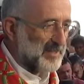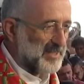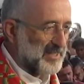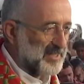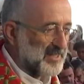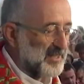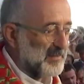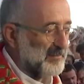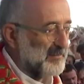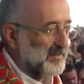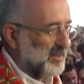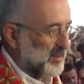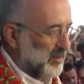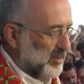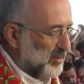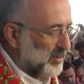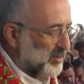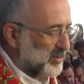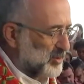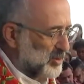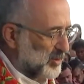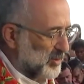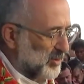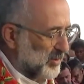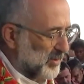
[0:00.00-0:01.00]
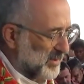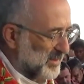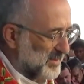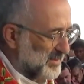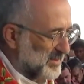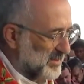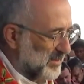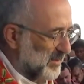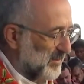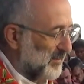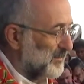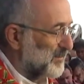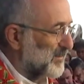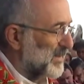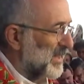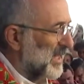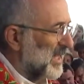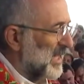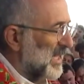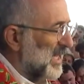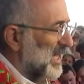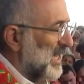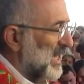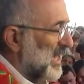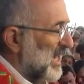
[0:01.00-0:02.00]
que também no nosso coração.
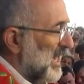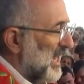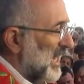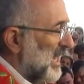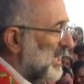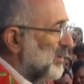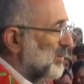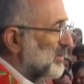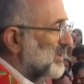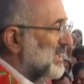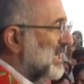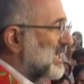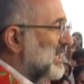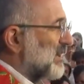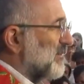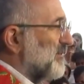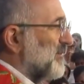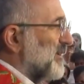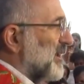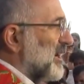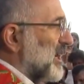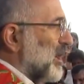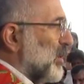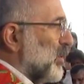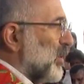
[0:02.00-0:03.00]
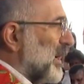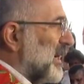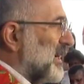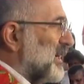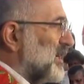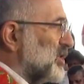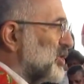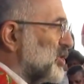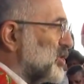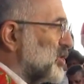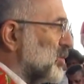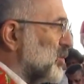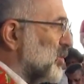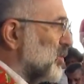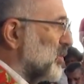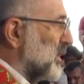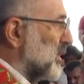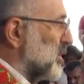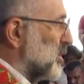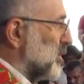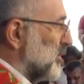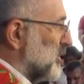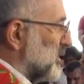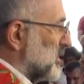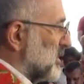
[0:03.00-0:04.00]
Aí o que é que fala o anjo
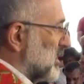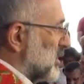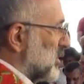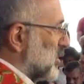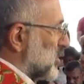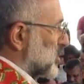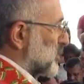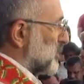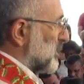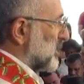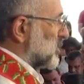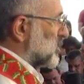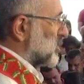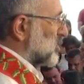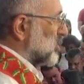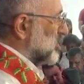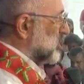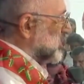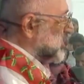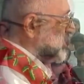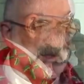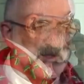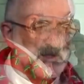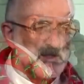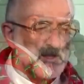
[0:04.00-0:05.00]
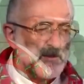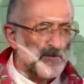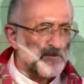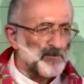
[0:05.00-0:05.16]
quando visita os pastores?